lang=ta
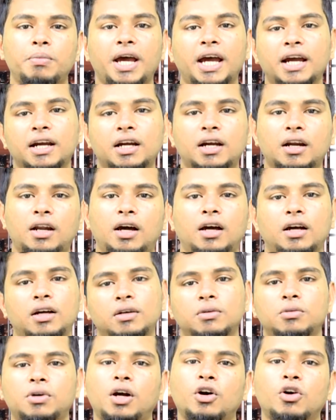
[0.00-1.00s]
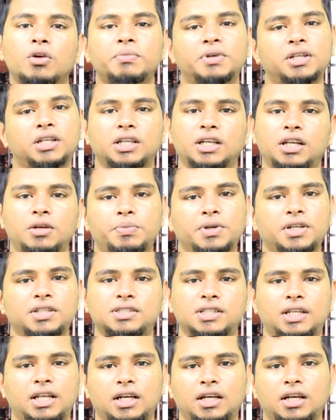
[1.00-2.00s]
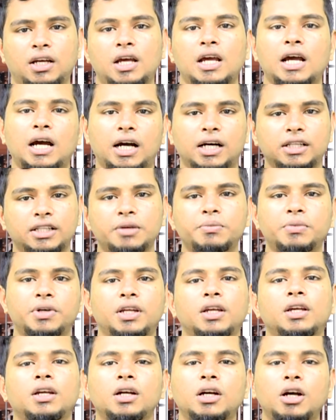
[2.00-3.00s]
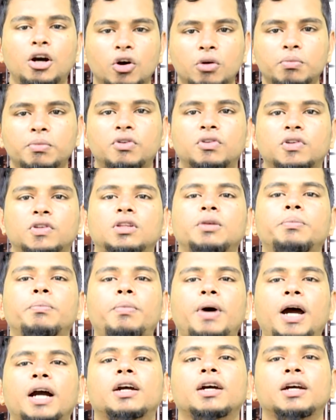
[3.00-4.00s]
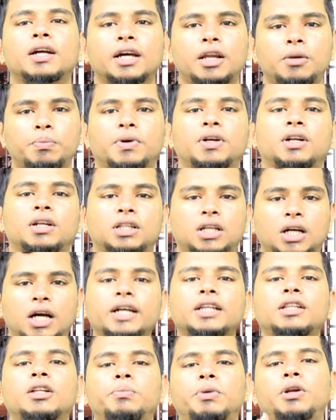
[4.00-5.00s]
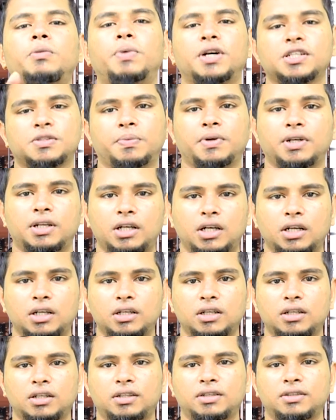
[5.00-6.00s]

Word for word: பேங்க்லாம் கவர்மெண்ட்டுக்கு ஹெல்ப் பண்ணிச்சுல அதே மாதிரி கவர்மெண்ட் வந்து பேங்க்குக்கு ஹெல்ப் பண்ணுறதுக்காக இந்த பில் பாஸ் பண்ணுறாங்க